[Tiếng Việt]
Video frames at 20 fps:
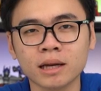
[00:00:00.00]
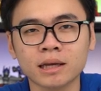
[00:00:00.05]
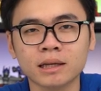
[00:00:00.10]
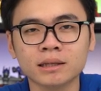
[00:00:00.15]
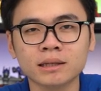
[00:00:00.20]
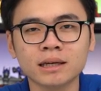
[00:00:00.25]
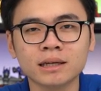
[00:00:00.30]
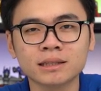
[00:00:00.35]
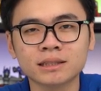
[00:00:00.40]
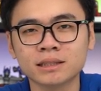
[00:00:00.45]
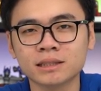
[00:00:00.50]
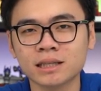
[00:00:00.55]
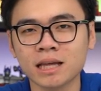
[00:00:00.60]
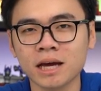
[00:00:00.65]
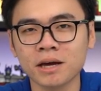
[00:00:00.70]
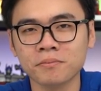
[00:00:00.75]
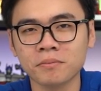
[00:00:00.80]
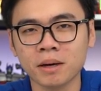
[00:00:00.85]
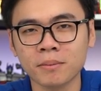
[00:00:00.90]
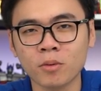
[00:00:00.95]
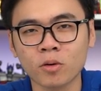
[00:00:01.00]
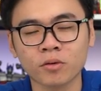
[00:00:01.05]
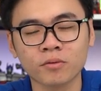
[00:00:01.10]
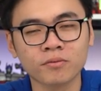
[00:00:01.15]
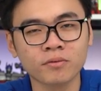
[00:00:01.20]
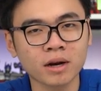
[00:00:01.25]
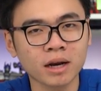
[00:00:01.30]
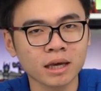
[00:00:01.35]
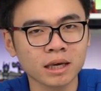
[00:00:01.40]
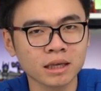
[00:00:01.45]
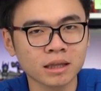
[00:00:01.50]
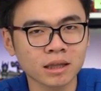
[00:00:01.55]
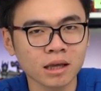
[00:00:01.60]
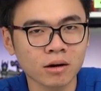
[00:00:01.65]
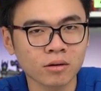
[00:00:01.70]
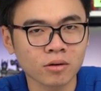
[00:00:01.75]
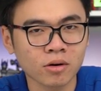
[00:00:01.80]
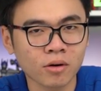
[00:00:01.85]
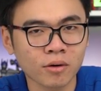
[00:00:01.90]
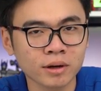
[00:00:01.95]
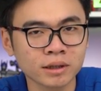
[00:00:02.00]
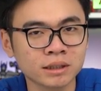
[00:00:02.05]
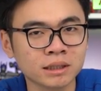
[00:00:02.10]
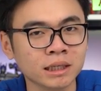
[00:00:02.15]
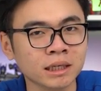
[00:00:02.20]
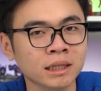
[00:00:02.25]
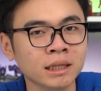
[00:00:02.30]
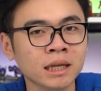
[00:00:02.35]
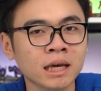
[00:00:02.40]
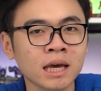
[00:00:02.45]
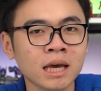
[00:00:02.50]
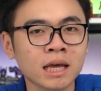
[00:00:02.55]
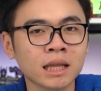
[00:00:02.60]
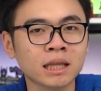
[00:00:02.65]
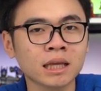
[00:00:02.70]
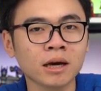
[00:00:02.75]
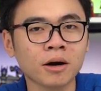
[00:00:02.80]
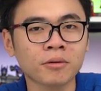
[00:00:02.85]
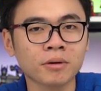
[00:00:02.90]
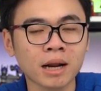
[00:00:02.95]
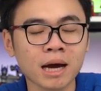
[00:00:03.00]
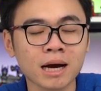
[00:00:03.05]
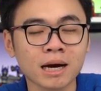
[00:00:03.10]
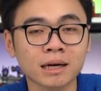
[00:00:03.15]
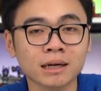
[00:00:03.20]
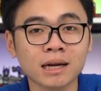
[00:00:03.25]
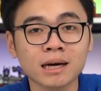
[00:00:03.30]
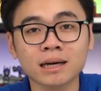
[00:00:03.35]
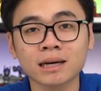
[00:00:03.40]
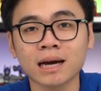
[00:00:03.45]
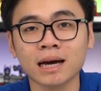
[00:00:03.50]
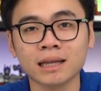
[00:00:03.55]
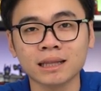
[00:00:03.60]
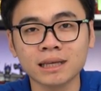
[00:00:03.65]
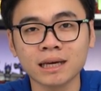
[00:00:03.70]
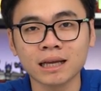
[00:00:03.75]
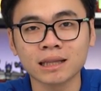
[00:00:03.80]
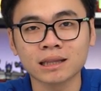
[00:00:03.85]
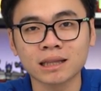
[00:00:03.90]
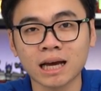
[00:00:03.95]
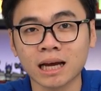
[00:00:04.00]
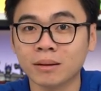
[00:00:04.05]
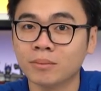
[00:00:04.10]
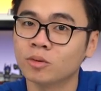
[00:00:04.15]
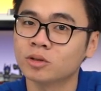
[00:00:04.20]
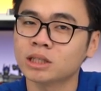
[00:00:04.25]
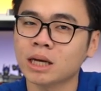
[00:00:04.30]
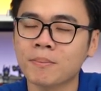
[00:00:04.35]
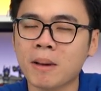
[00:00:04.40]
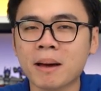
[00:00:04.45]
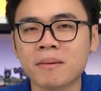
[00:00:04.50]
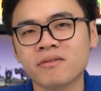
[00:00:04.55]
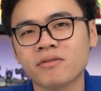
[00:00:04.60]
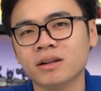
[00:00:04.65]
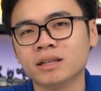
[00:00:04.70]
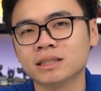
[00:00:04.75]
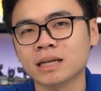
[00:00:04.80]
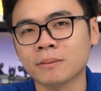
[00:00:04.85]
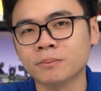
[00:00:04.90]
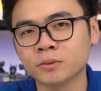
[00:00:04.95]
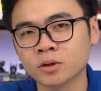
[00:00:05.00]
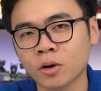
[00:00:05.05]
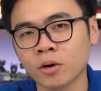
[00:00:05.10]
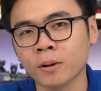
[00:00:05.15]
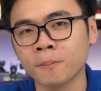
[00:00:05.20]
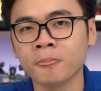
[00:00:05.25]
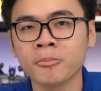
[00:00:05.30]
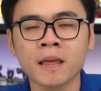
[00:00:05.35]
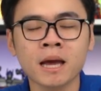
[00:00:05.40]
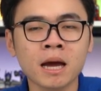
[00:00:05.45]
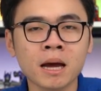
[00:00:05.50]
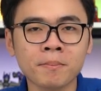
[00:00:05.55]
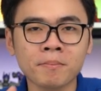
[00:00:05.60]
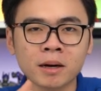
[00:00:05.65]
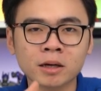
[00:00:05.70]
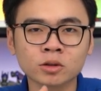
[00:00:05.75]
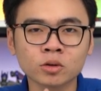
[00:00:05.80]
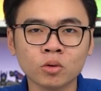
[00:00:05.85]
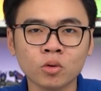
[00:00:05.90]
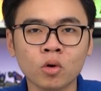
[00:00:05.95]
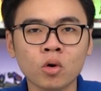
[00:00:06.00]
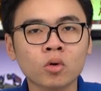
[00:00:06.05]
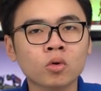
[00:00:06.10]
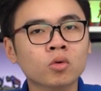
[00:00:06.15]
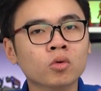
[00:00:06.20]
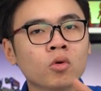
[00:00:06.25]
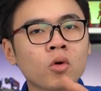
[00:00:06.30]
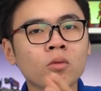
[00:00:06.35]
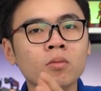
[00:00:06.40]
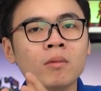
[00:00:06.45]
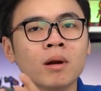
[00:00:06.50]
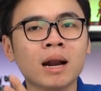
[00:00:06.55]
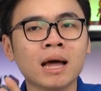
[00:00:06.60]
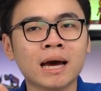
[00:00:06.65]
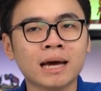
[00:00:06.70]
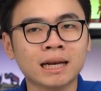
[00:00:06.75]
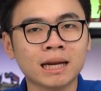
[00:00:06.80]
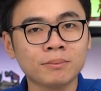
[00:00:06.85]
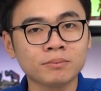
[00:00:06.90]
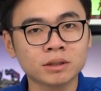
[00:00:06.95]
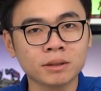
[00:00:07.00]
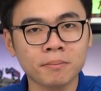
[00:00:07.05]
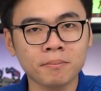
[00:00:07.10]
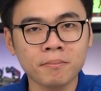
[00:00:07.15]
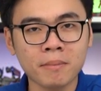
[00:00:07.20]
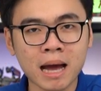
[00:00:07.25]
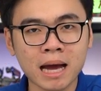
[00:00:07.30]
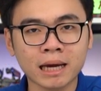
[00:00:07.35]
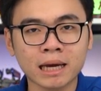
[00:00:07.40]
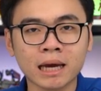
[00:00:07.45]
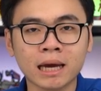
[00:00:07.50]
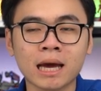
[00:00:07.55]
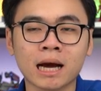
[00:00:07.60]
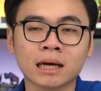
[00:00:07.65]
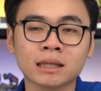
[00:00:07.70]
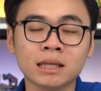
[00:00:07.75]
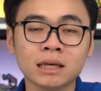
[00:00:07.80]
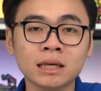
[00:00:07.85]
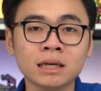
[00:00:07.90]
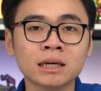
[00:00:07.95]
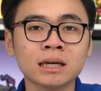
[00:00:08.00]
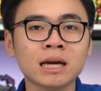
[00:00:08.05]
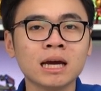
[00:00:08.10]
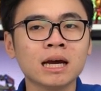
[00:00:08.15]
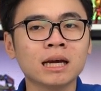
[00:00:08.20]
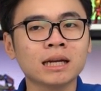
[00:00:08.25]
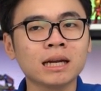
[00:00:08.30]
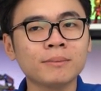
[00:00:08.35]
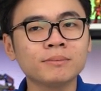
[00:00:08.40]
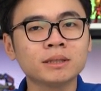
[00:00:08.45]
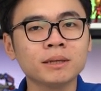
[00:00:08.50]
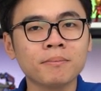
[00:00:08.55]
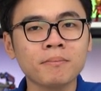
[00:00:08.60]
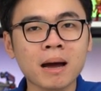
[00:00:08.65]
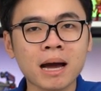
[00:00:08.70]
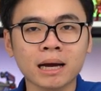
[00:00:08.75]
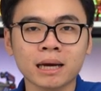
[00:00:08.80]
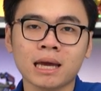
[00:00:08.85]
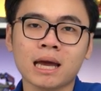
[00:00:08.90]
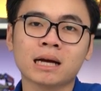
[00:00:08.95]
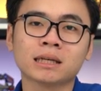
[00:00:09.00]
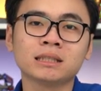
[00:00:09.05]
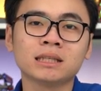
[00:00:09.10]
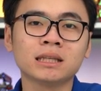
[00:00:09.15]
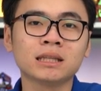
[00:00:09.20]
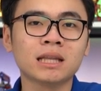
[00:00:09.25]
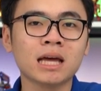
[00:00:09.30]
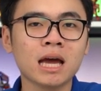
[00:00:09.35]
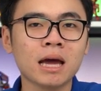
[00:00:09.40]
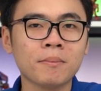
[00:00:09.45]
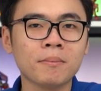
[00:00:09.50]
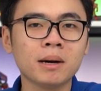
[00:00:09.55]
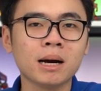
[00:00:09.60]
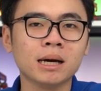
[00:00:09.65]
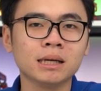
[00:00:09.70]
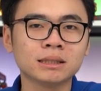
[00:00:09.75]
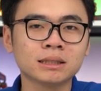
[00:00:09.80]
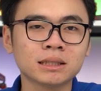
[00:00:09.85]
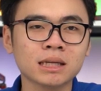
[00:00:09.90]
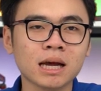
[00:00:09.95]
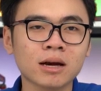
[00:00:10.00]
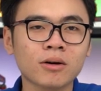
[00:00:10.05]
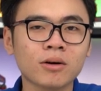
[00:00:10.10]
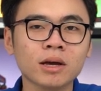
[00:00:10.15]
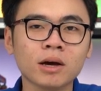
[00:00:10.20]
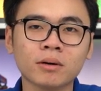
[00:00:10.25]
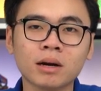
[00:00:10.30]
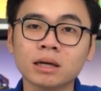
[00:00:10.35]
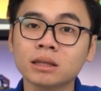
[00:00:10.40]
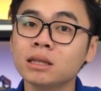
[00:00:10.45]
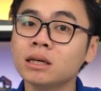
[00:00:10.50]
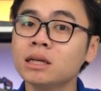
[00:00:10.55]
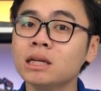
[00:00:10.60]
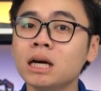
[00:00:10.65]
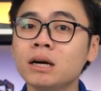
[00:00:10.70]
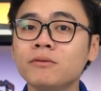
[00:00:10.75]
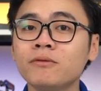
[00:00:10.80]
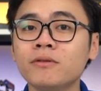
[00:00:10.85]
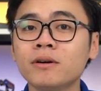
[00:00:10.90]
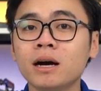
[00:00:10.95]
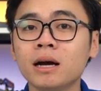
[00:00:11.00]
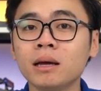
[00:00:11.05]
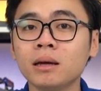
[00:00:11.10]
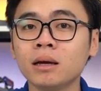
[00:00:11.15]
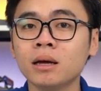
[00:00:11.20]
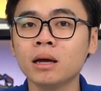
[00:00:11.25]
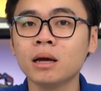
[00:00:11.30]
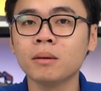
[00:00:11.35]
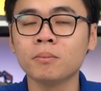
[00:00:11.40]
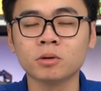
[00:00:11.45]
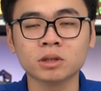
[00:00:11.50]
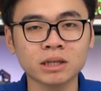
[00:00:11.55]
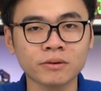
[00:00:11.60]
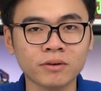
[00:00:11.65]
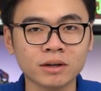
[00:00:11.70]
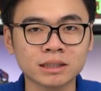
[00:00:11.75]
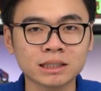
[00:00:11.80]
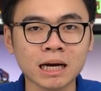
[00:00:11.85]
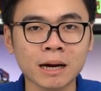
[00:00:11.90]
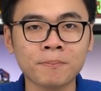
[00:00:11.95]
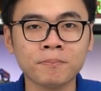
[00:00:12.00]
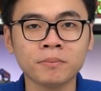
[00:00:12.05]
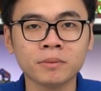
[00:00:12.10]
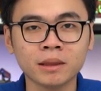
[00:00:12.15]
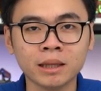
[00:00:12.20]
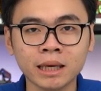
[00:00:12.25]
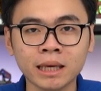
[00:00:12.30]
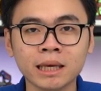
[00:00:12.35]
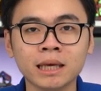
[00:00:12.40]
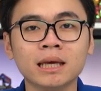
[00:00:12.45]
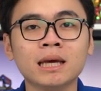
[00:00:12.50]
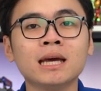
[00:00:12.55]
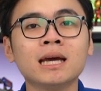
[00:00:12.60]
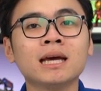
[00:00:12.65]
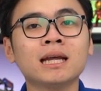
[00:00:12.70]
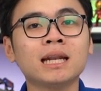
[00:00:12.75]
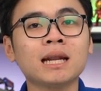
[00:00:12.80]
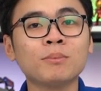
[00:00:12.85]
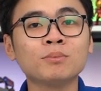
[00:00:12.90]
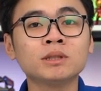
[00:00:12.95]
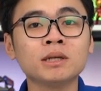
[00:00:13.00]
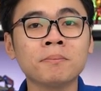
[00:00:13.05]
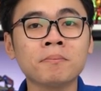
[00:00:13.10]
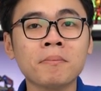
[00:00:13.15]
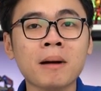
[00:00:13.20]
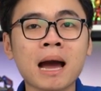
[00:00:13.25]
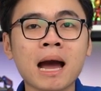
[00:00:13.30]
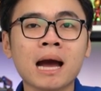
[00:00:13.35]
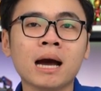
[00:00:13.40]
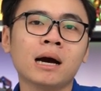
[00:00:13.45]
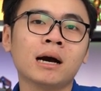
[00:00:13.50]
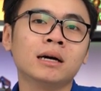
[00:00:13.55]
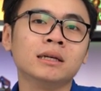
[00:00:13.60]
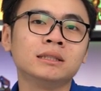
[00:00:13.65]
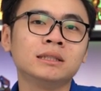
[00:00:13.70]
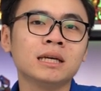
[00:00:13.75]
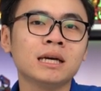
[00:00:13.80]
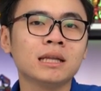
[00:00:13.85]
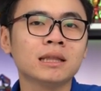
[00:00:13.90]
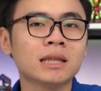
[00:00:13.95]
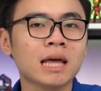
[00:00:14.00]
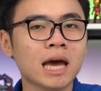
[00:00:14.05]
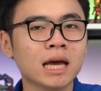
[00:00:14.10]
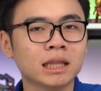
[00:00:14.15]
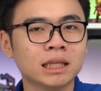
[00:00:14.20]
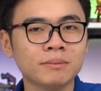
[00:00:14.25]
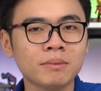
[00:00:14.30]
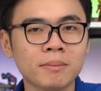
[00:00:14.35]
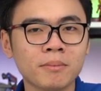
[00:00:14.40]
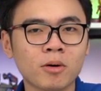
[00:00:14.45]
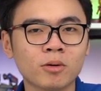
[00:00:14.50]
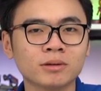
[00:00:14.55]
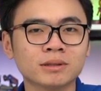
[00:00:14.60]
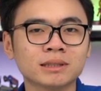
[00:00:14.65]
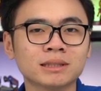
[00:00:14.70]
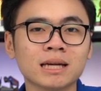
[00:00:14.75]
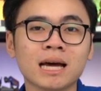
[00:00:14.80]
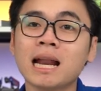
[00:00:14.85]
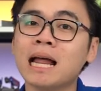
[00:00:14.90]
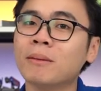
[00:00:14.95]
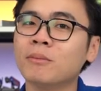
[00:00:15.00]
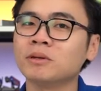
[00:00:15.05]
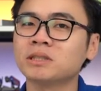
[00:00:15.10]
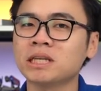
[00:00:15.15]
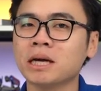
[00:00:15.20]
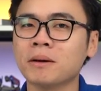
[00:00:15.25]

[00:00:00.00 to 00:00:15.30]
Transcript: đến thế hệ 11 vẫn là Intel Core i9 thì hiệu năng đã cải thiện thành 120% rồi. Mặc dù cùng là 5.3 GHz, thế nhưng 5.3 GHz trên thế hệ 10 sẽ có hiệu năng tương đương với 100%, thì 5.3 ở trên thế hệ thứ 11 sẽ là